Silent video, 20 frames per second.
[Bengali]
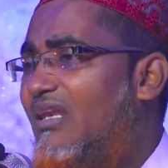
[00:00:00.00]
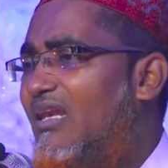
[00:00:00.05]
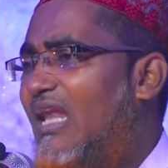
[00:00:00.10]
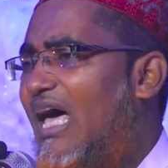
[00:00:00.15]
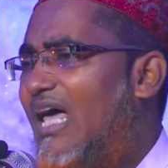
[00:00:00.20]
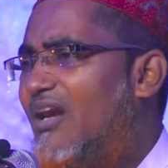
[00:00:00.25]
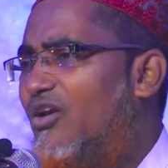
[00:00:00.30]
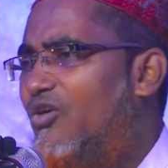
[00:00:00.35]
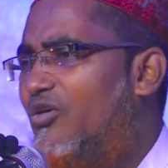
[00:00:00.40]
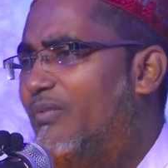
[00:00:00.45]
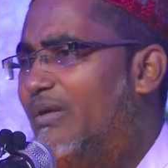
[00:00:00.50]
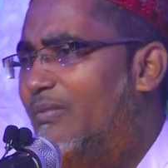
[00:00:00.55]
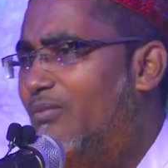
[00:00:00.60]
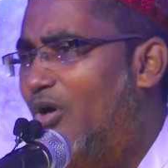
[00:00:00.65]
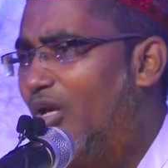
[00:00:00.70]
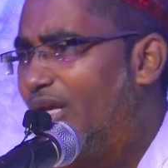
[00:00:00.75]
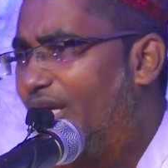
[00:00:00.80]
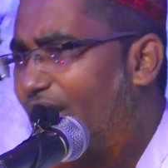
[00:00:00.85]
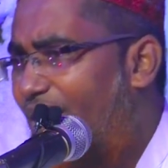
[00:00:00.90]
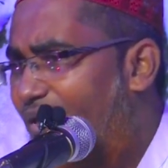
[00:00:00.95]
আল্লাহর নবী
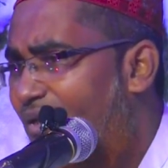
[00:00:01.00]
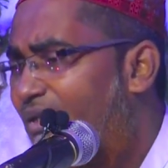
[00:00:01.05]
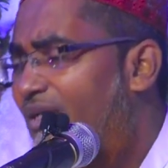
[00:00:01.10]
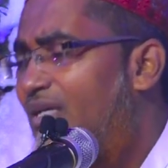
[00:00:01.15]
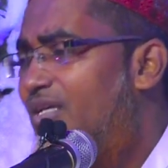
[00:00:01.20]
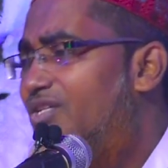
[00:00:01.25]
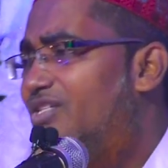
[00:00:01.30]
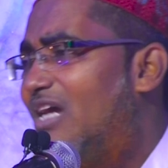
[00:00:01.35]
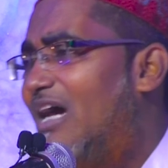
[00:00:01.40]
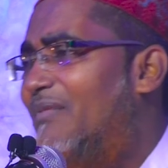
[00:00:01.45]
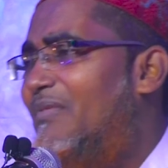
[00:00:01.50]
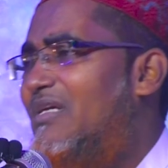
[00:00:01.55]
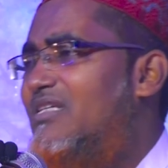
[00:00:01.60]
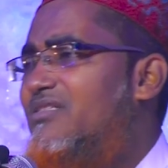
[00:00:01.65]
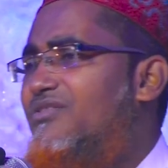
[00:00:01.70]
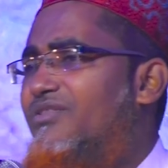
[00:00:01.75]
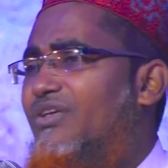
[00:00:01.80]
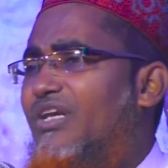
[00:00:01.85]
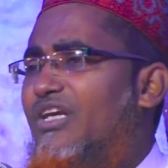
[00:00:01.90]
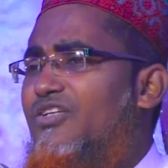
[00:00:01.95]
বলেন
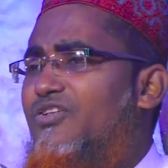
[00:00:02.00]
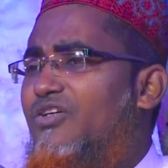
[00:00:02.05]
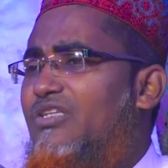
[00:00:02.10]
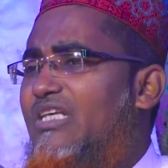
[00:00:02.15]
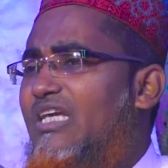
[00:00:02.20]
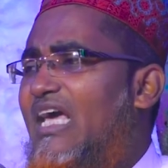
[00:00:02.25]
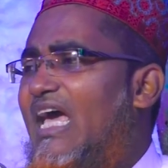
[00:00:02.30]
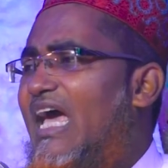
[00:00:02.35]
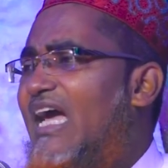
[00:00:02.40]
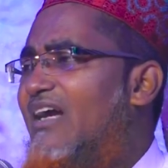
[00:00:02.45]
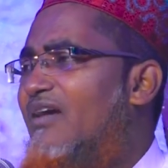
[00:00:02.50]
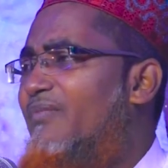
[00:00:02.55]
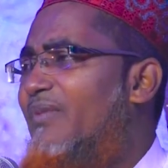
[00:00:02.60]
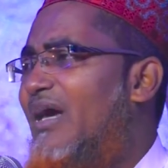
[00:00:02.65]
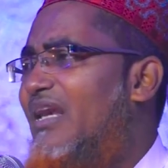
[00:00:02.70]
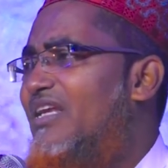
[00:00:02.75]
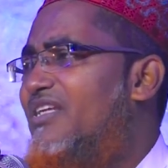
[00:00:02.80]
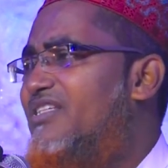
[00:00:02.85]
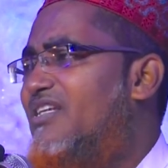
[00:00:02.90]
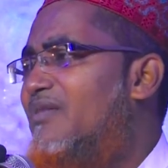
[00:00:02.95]
স্বামী স্ত্রী যদি এক
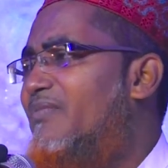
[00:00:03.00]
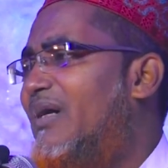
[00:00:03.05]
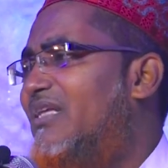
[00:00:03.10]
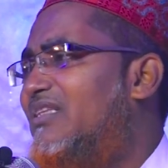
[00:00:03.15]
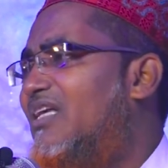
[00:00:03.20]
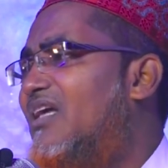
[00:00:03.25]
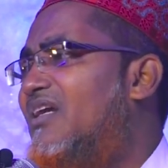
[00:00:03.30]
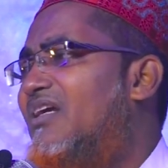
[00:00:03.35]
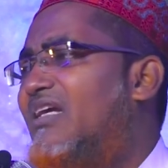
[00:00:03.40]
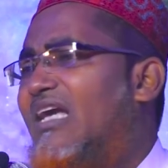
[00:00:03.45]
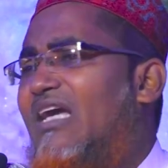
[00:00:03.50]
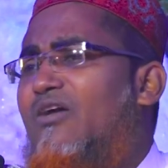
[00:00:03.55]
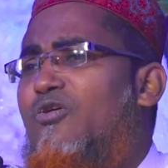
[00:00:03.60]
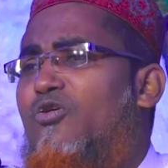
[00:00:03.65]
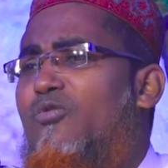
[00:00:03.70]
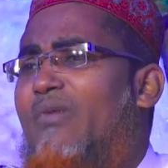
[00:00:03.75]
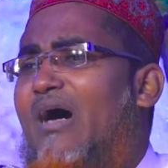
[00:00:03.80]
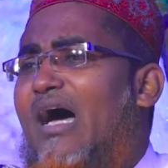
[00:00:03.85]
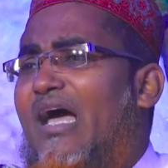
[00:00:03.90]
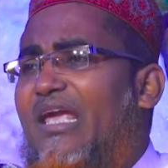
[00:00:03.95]
বালিশে মাথা রেখে
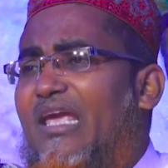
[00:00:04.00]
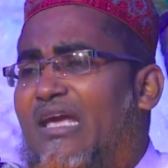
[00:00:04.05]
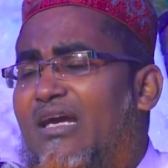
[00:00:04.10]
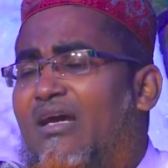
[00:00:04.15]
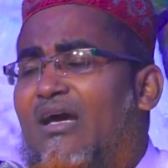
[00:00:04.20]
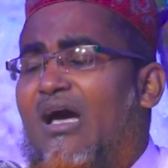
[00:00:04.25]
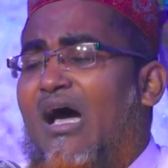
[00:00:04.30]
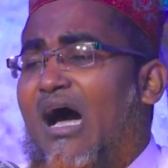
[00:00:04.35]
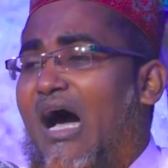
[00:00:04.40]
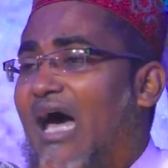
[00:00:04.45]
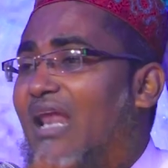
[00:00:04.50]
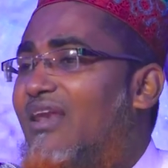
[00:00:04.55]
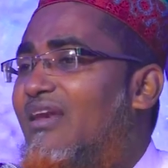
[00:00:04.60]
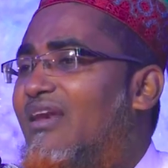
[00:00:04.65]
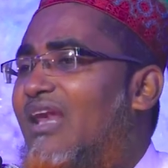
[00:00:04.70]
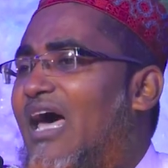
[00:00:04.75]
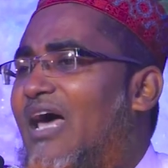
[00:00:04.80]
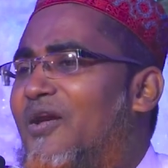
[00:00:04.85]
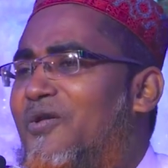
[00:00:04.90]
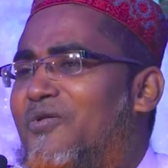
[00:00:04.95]
ঘুমায়
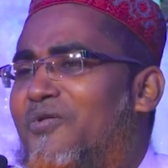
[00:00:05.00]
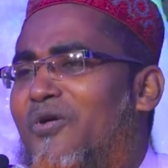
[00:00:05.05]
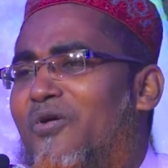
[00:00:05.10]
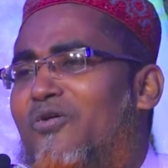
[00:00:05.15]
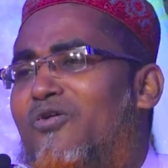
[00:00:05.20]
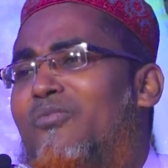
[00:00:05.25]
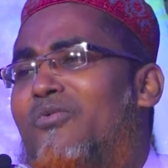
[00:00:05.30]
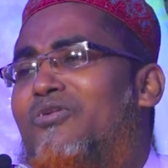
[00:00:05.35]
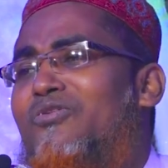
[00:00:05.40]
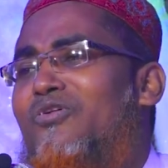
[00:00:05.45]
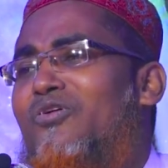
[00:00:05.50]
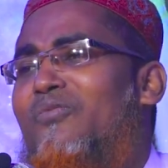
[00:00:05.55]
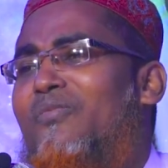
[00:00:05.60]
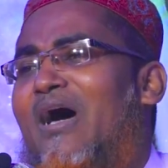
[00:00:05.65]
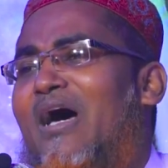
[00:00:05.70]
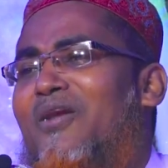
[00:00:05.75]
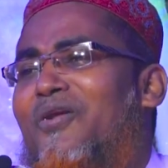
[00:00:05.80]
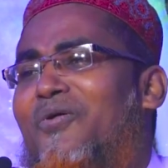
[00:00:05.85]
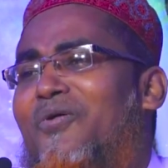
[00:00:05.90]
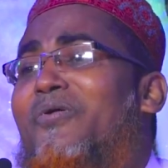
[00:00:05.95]
আল্লাহর রহমত
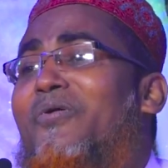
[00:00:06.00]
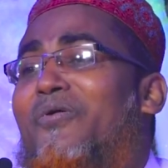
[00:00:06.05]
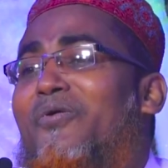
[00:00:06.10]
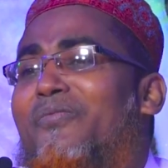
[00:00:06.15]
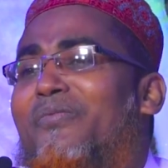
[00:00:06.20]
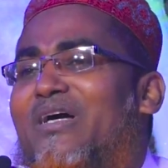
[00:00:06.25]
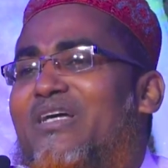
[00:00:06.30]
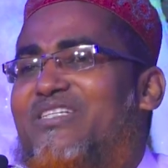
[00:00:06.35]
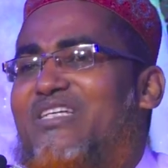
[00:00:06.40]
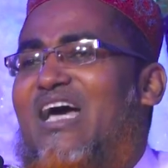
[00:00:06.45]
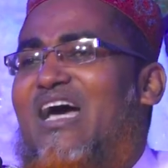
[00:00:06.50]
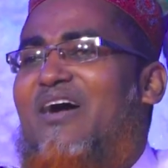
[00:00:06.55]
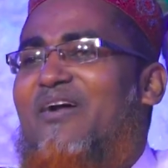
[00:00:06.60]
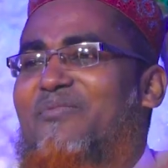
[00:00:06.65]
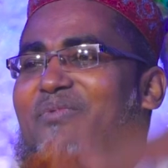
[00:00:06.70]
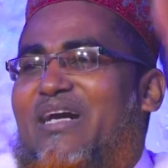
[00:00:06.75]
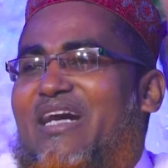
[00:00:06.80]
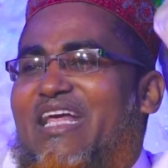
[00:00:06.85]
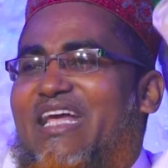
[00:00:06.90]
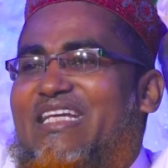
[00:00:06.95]
ভালোবাসা
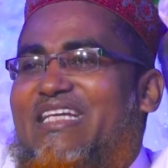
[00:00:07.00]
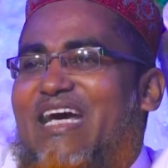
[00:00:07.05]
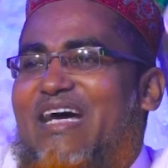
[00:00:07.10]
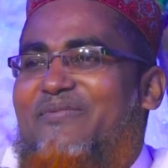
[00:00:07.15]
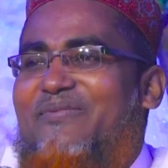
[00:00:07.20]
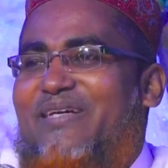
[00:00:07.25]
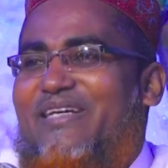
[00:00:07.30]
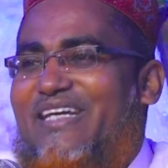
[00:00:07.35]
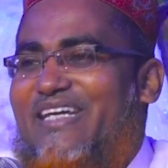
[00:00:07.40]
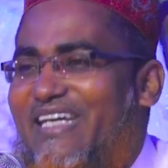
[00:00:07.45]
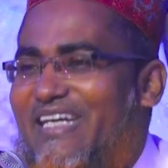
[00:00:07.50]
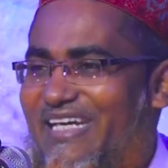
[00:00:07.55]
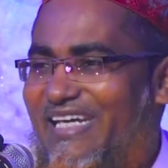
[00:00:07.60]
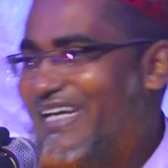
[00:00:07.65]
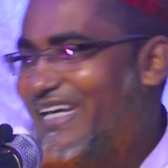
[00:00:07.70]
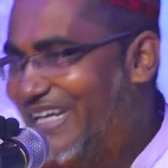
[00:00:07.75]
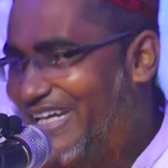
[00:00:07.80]
বেড়ে যাবে